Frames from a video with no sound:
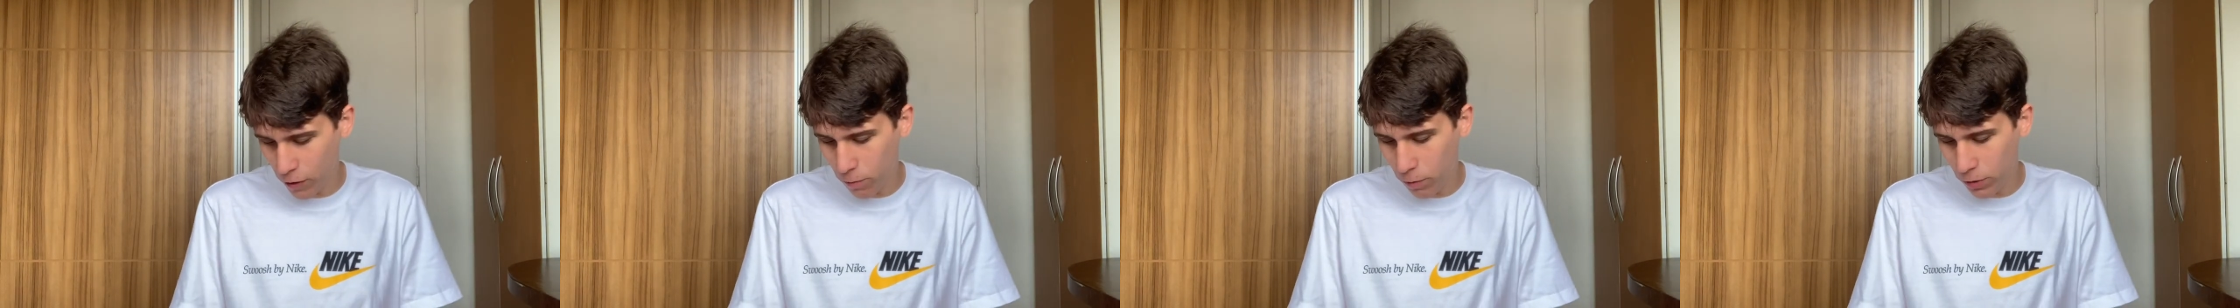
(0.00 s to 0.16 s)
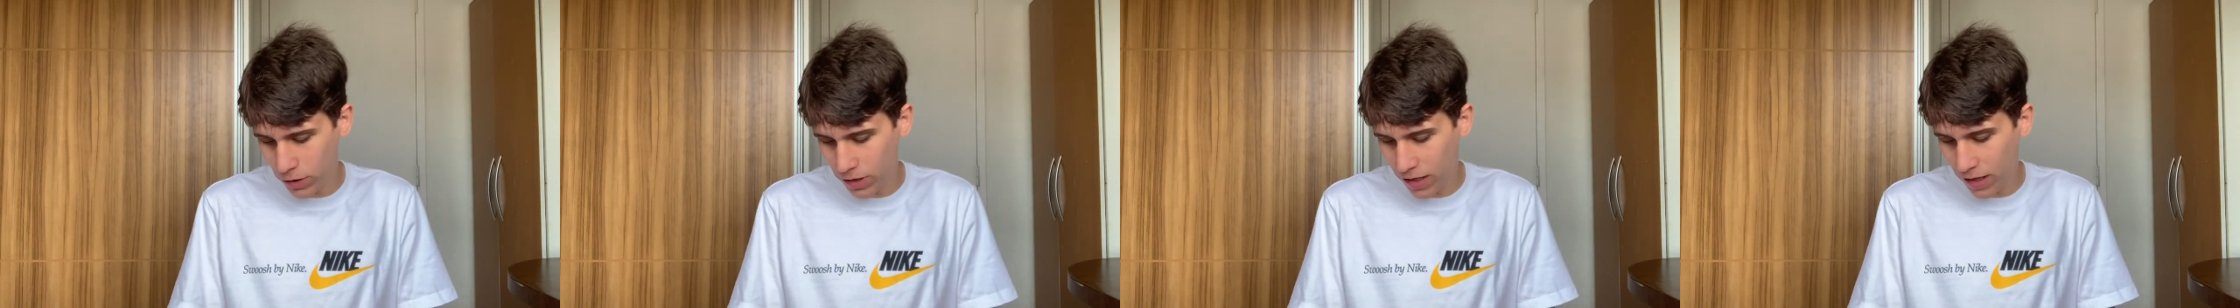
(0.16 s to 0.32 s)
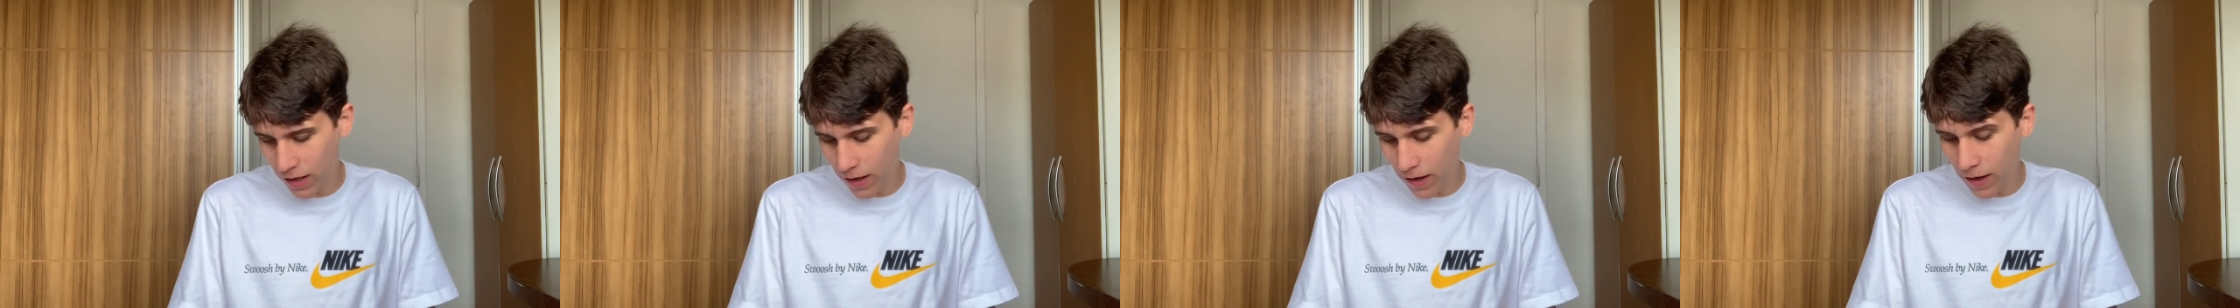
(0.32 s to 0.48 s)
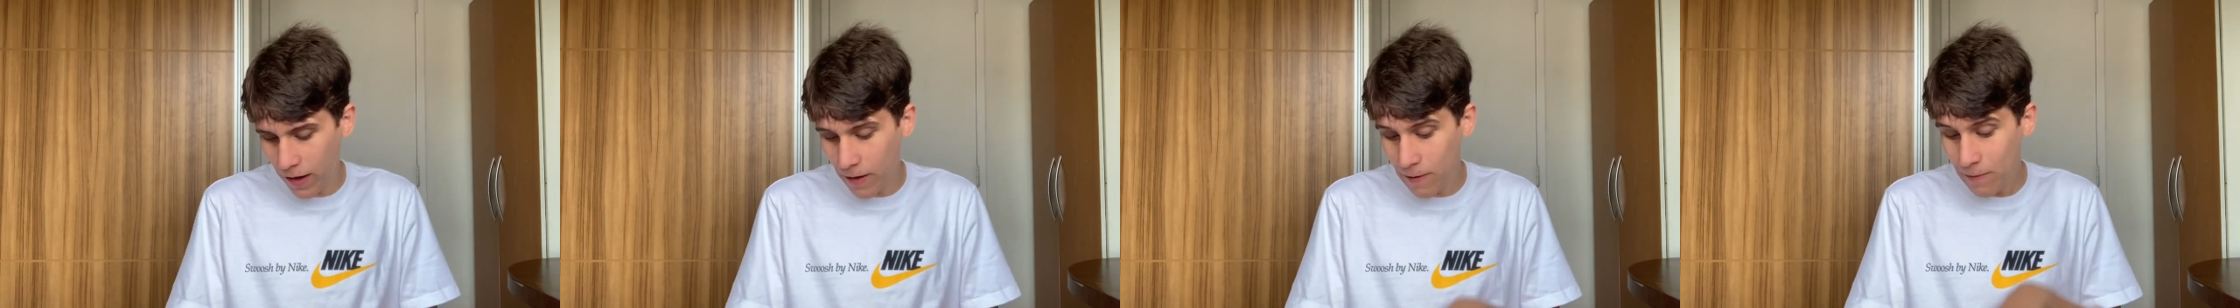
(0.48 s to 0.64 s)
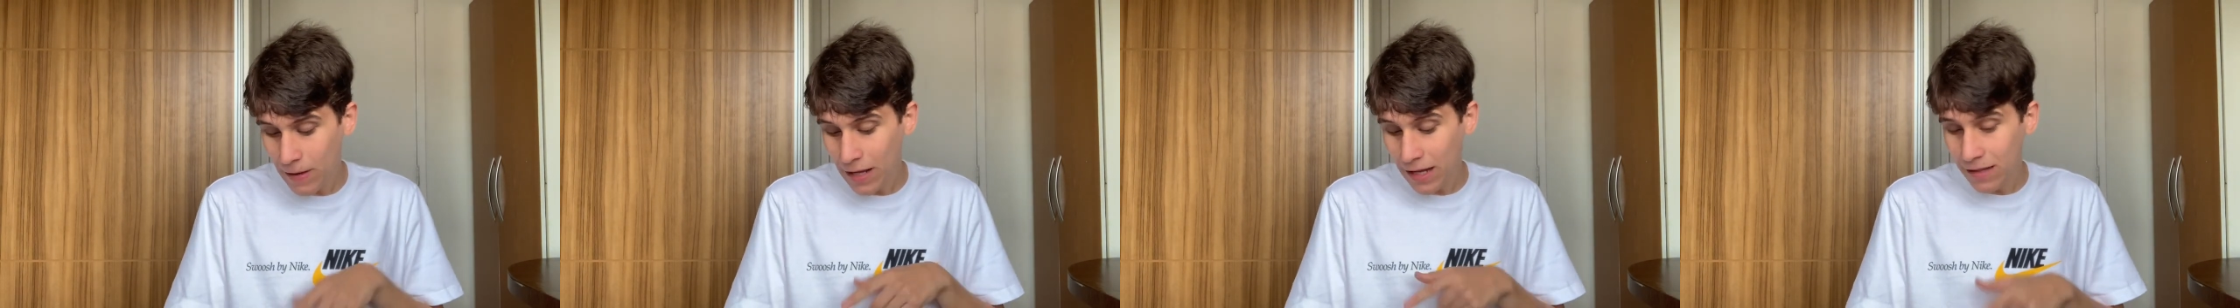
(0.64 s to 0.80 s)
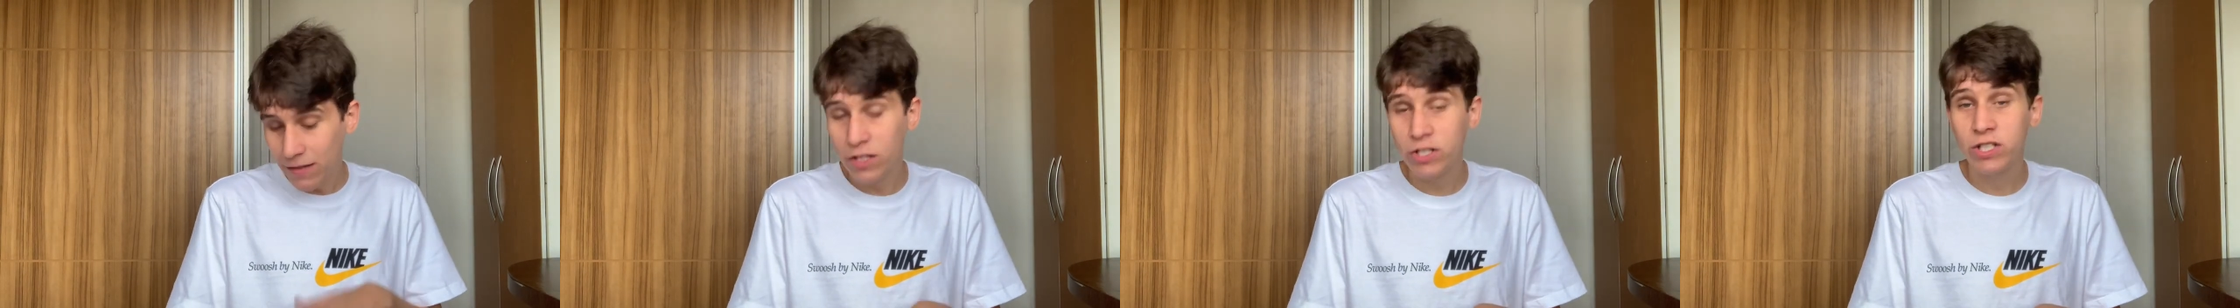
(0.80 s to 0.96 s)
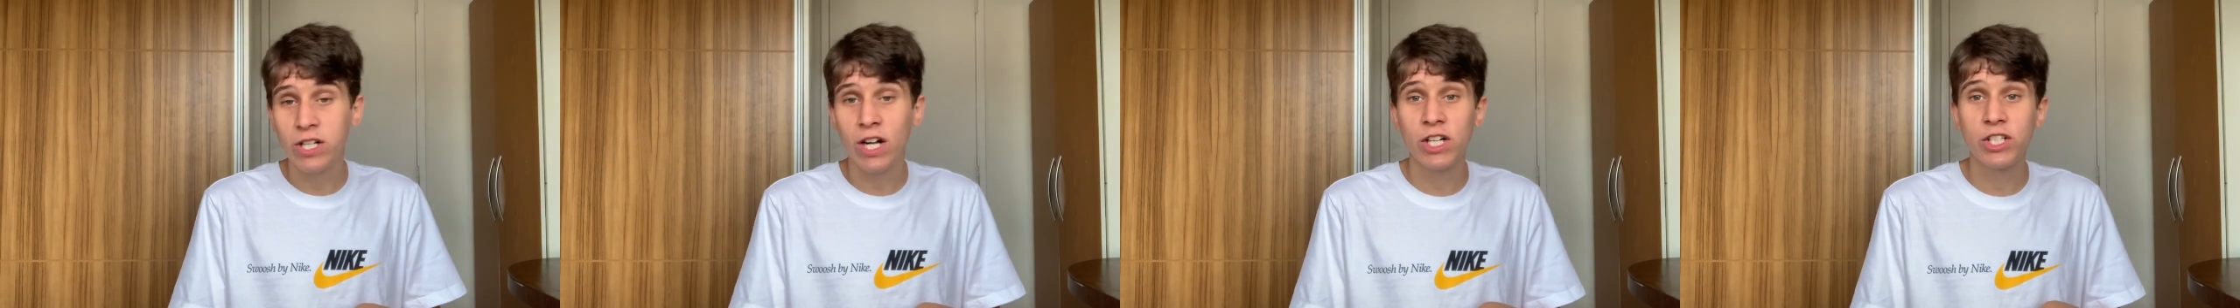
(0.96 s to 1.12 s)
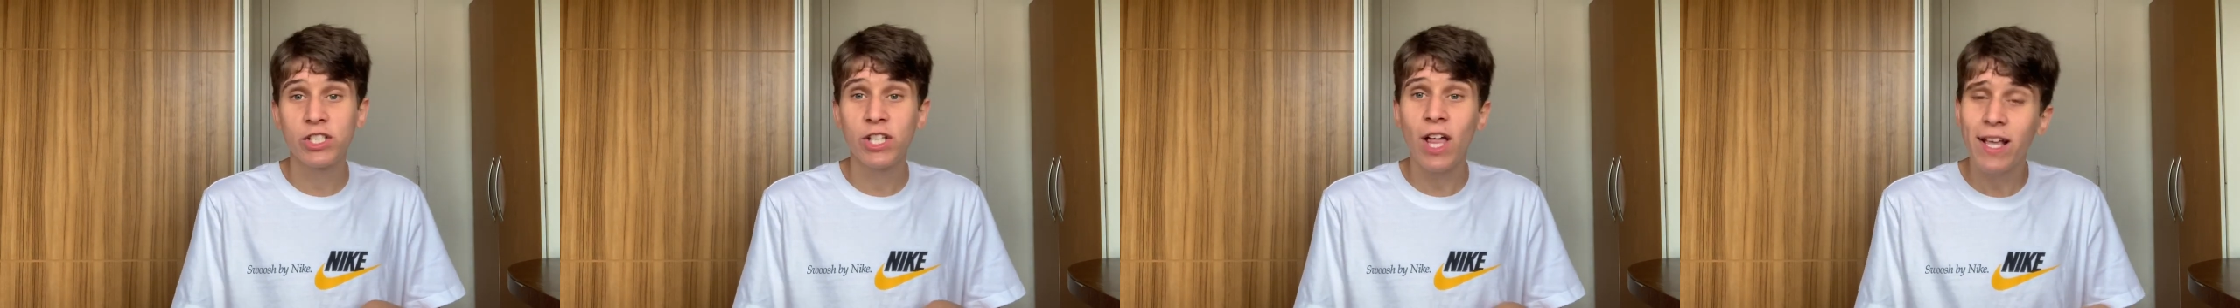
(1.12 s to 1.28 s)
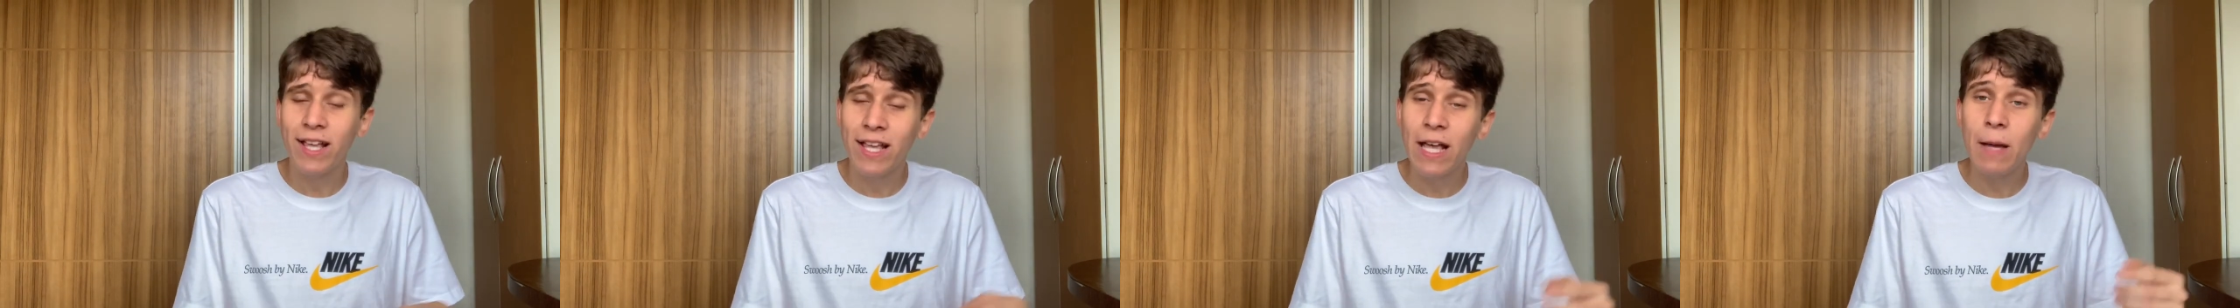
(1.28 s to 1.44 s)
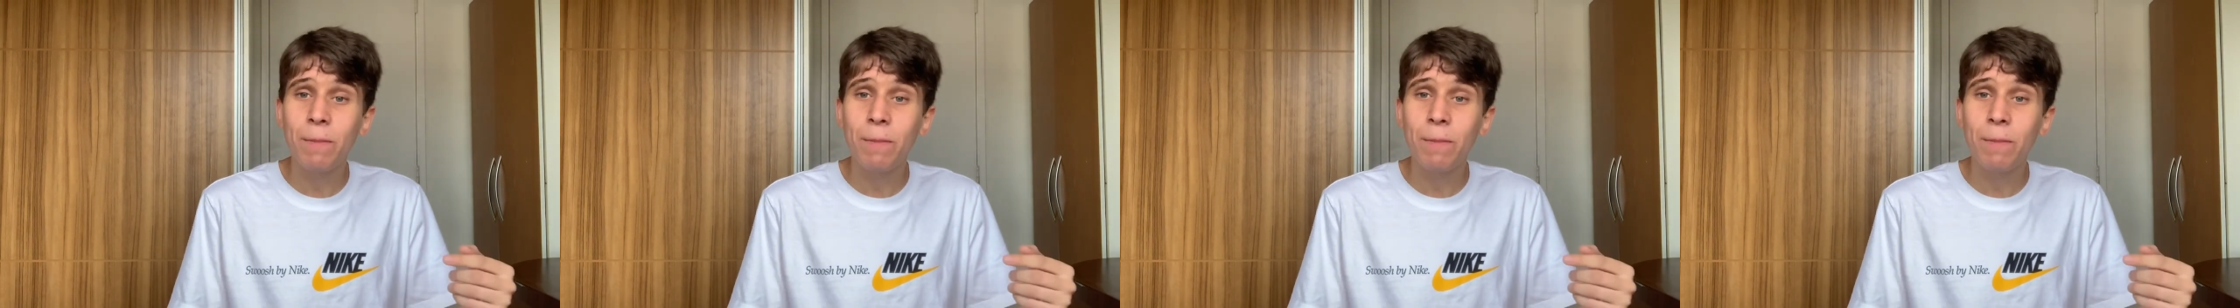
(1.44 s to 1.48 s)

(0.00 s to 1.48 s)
poderia deixar de estar aqui,